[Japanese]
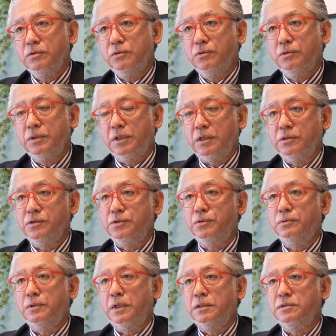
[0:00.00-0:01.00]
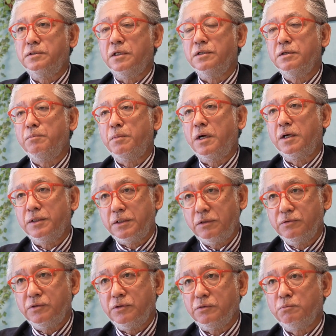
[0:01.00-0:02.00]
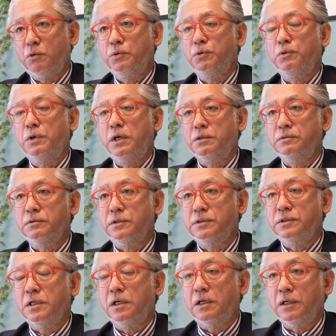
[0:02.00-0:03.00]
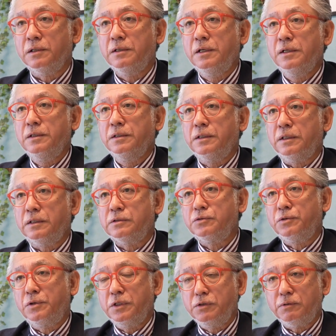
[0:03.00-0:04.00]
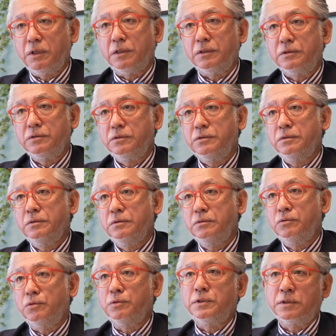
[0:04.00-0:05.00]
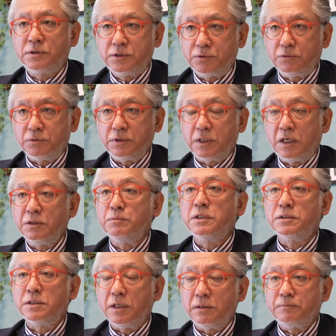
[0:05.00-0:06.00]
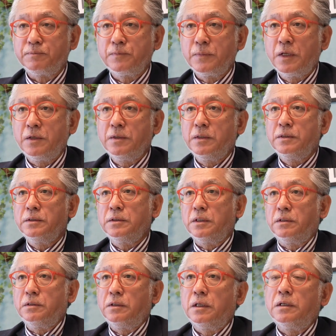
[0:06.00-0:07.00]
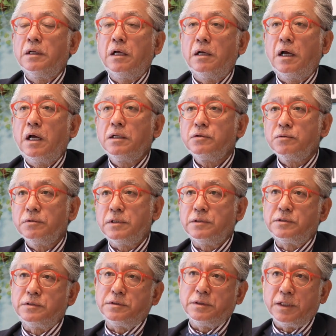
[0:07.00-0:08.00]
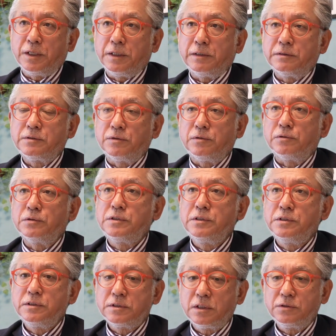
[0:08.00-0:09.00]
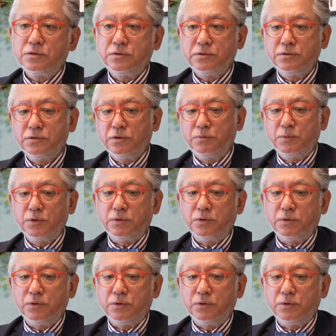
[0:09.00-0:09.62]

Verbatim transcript: を原子力発電で賄うっていう目標があるんですが、えそれには到達しそうにありません。えあとですねその審査中のもの